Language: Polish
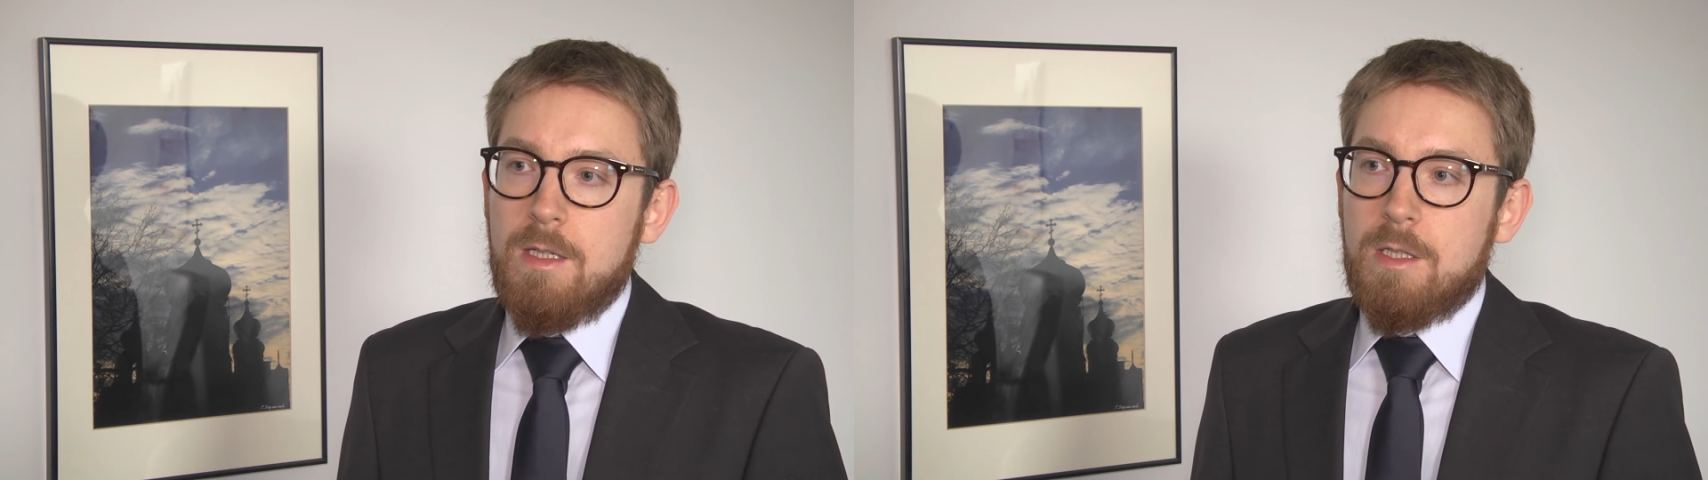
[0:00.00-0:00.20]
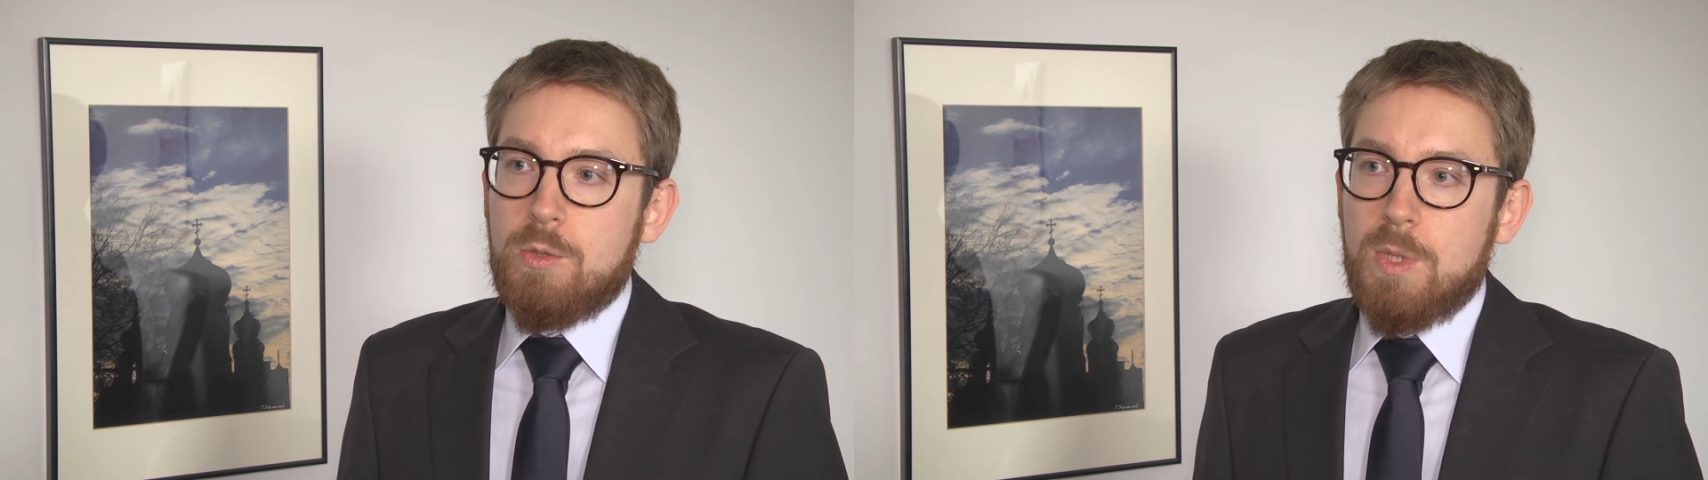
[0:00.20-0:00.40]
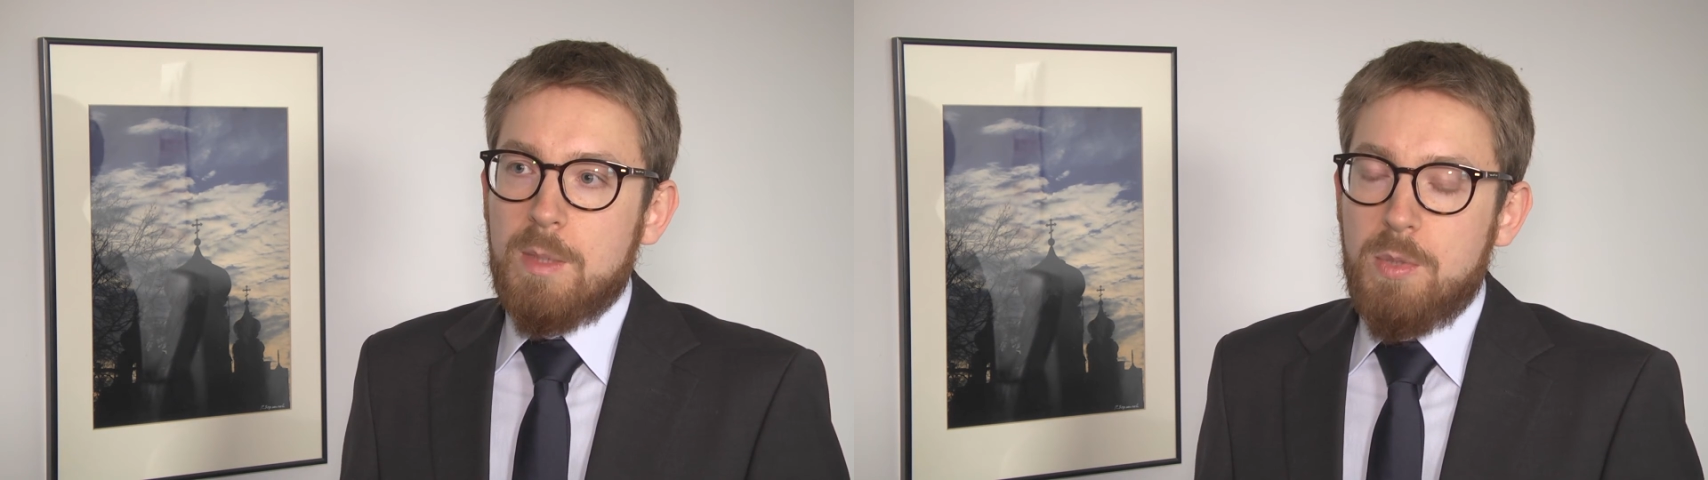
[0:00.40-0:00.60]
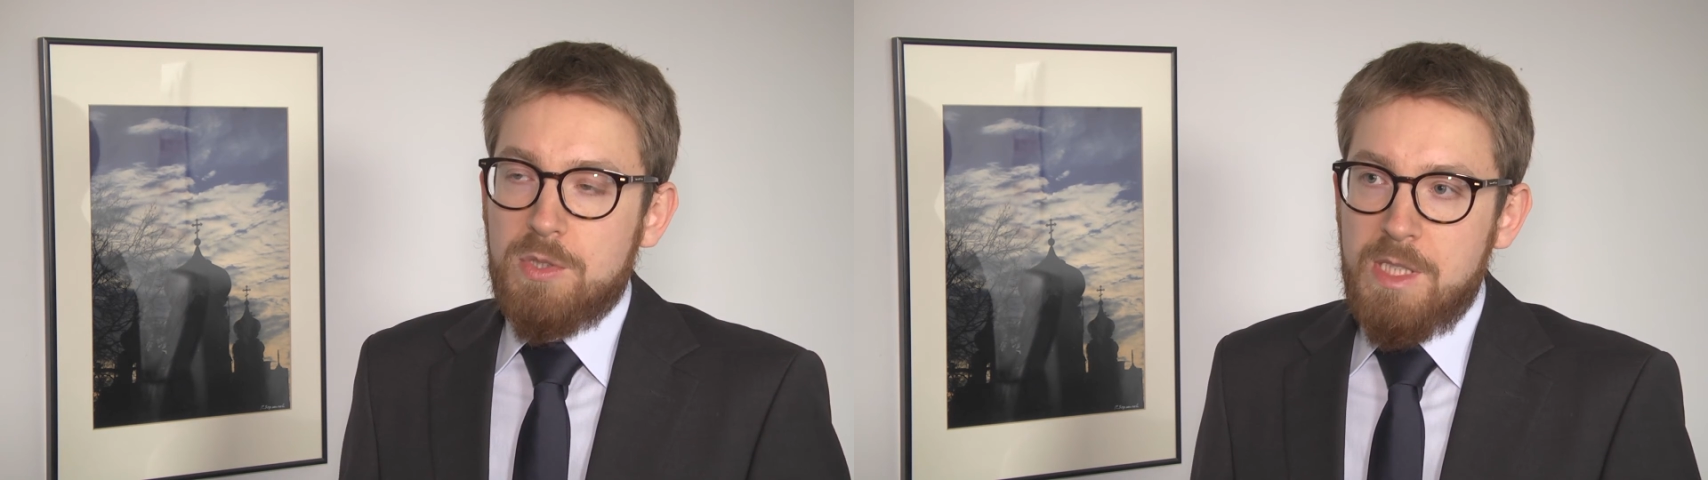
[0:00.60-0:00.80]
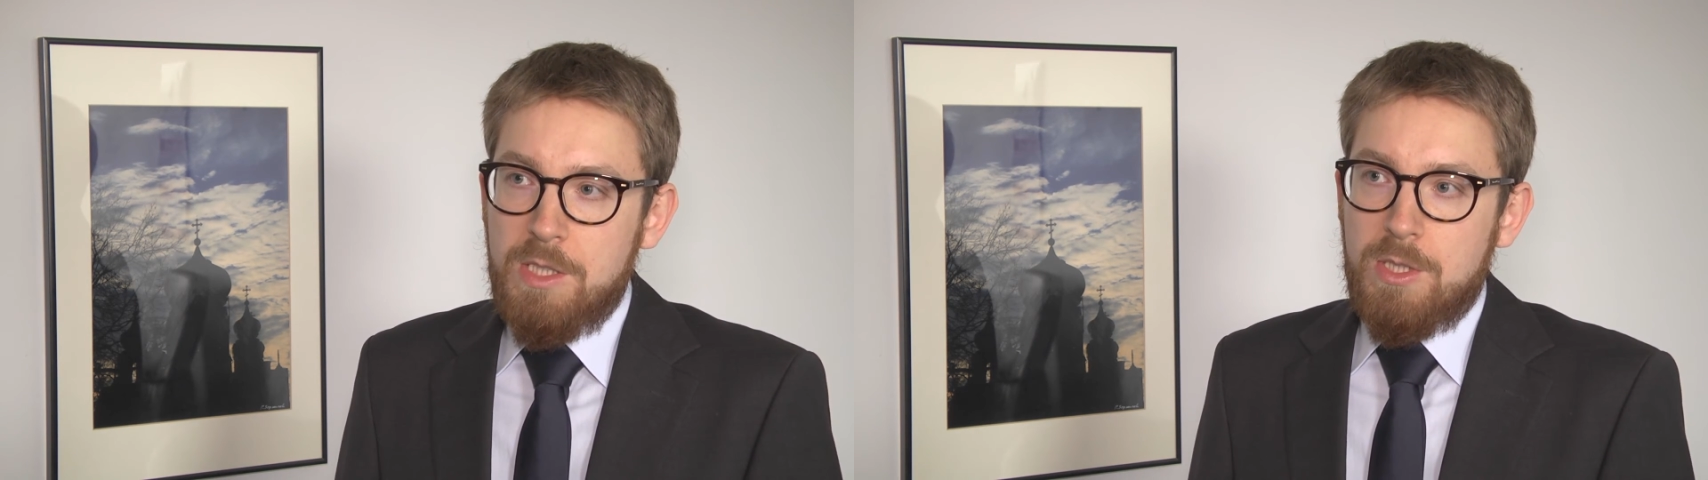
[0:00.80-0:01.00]
który
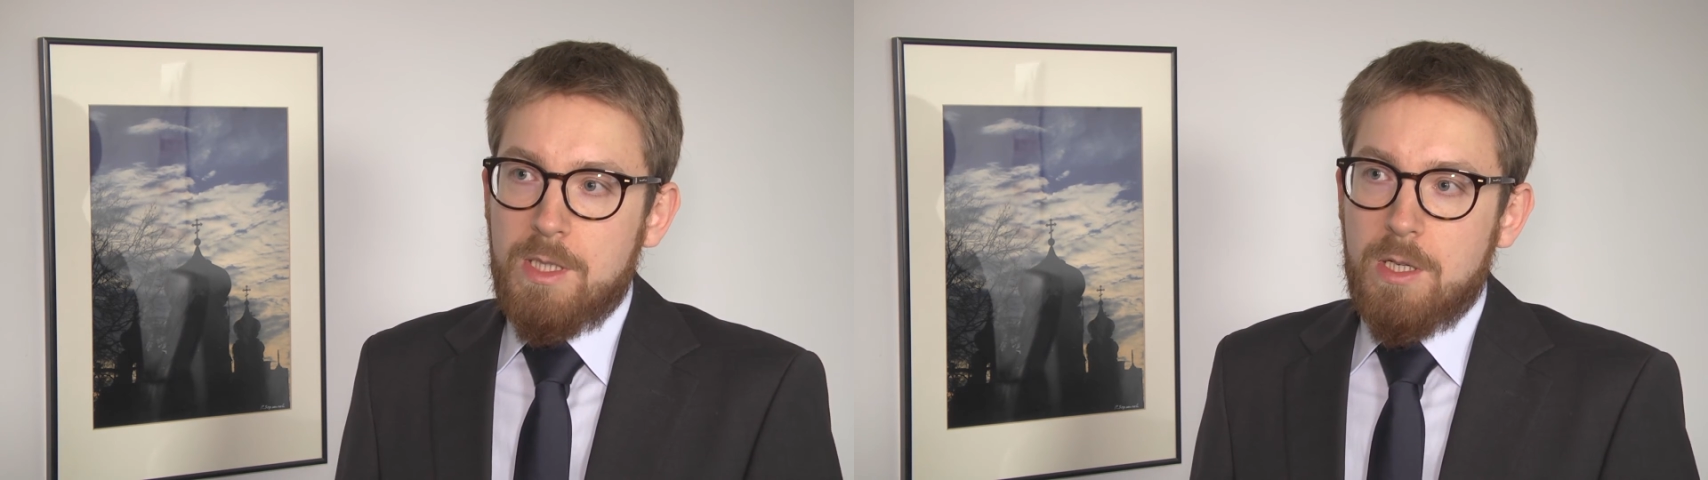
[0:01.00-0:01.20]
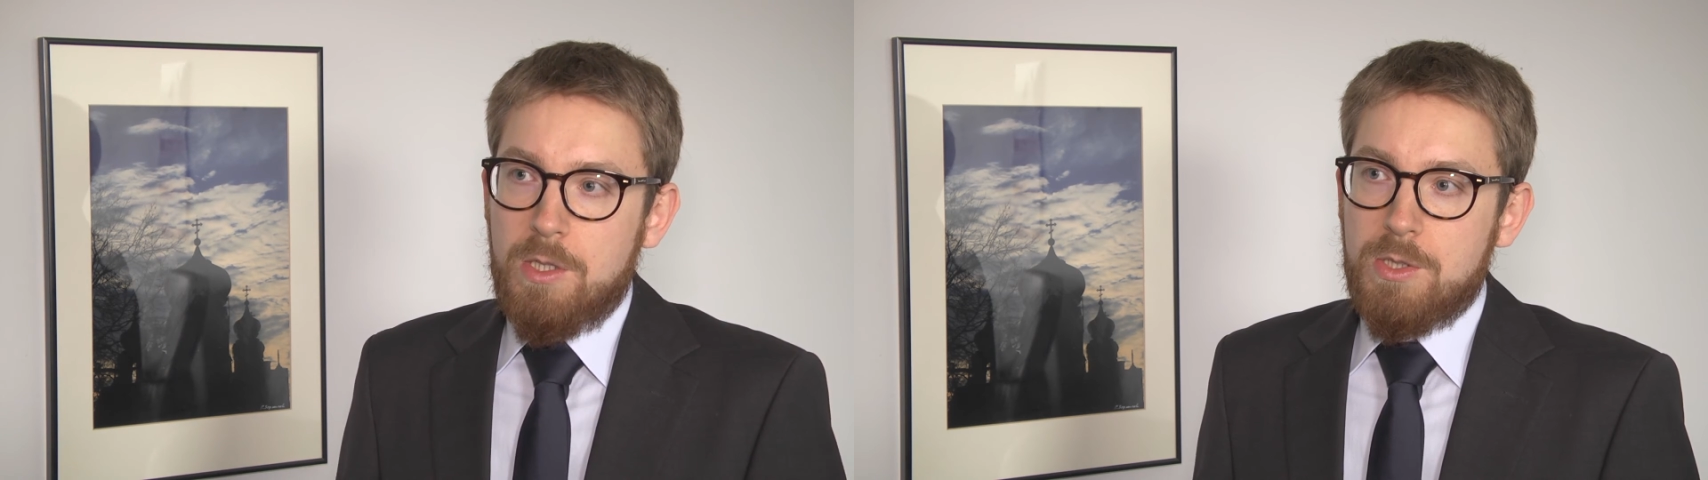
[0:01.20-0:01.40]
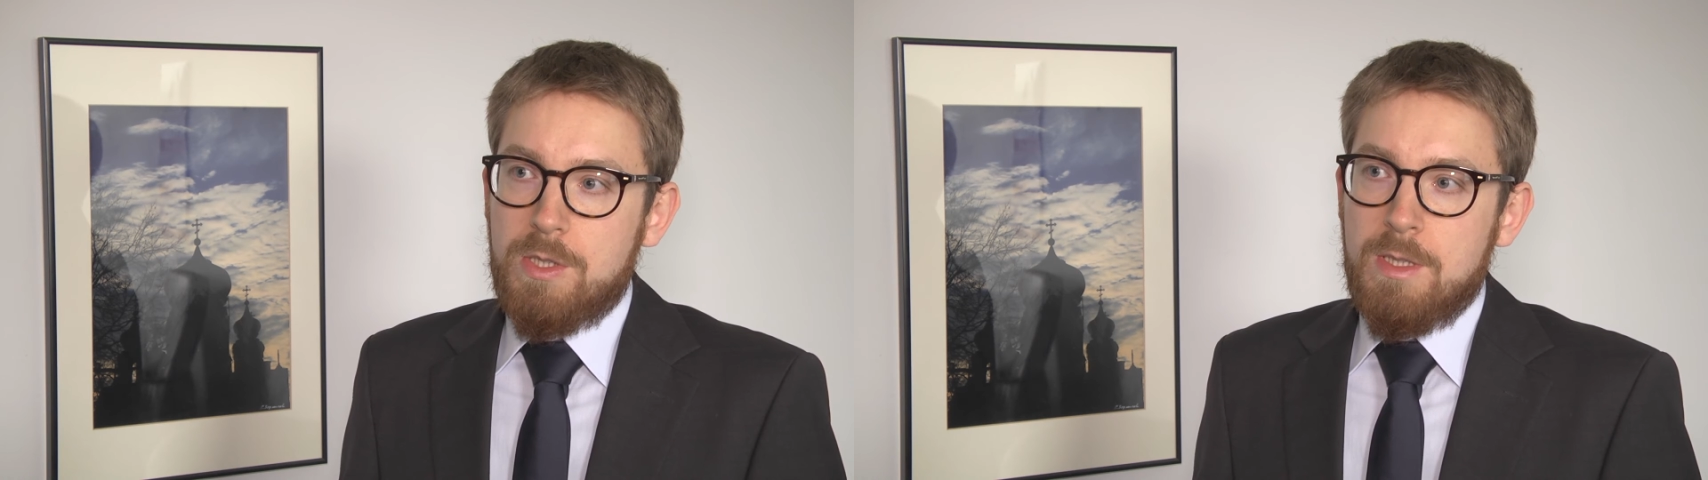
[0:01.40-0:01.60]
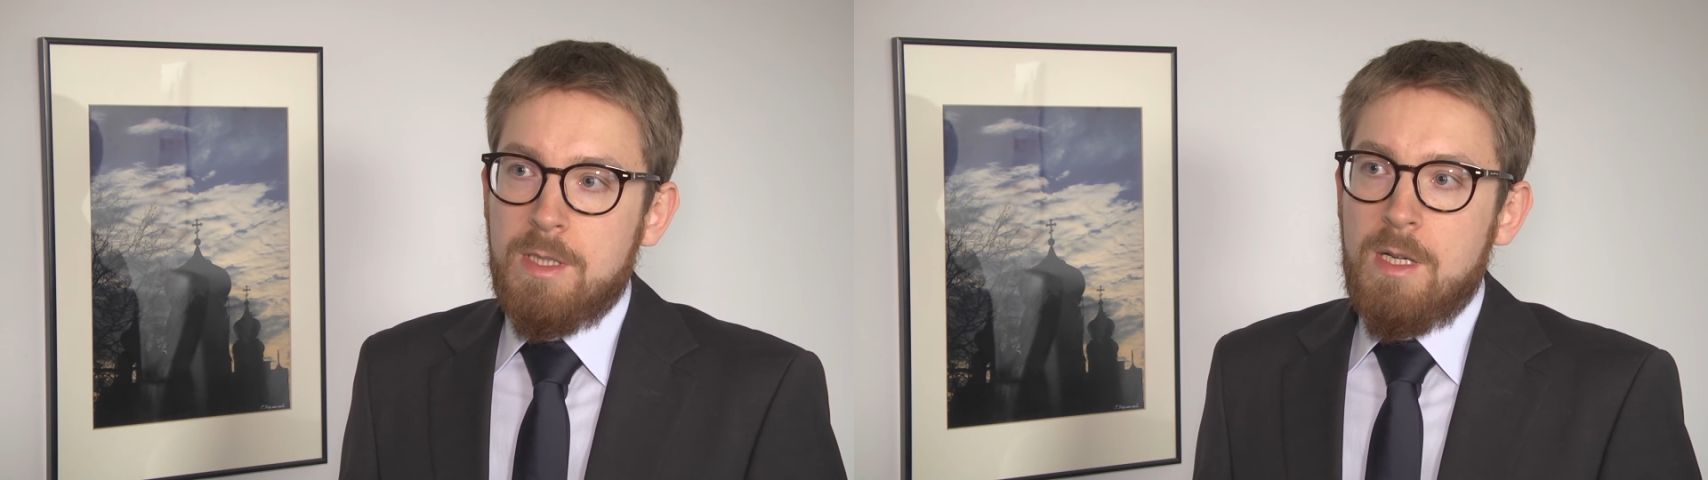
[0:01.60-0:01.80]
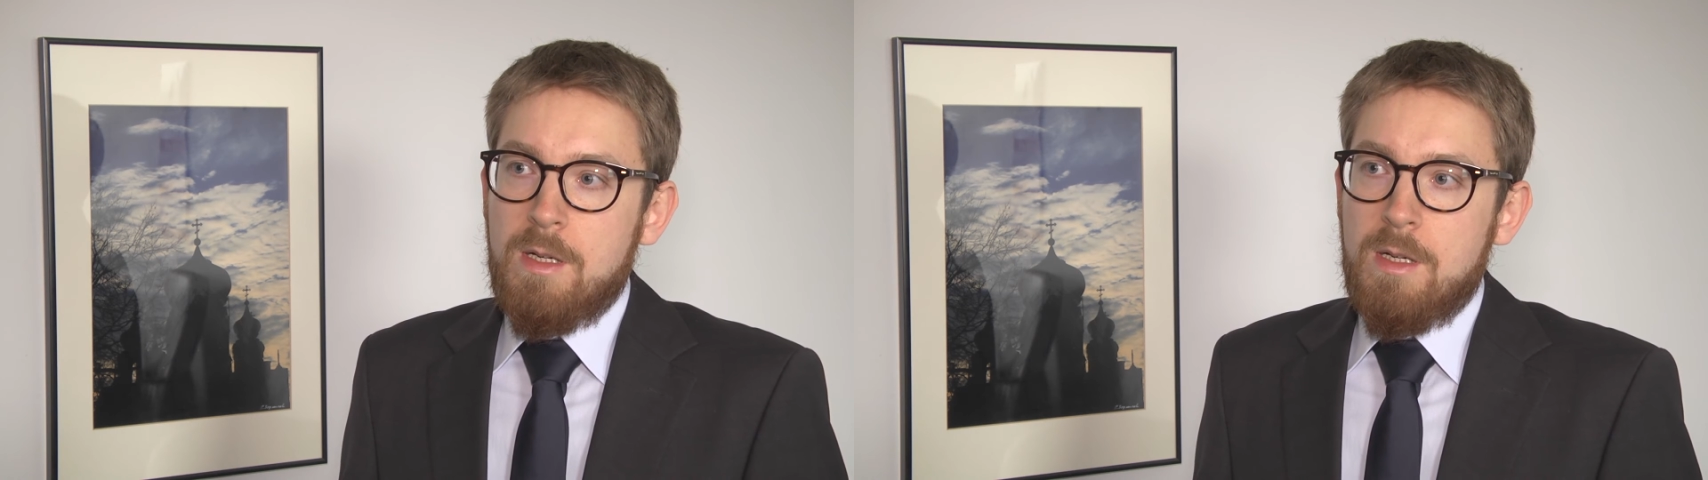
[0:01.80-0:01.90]
podniesie koszty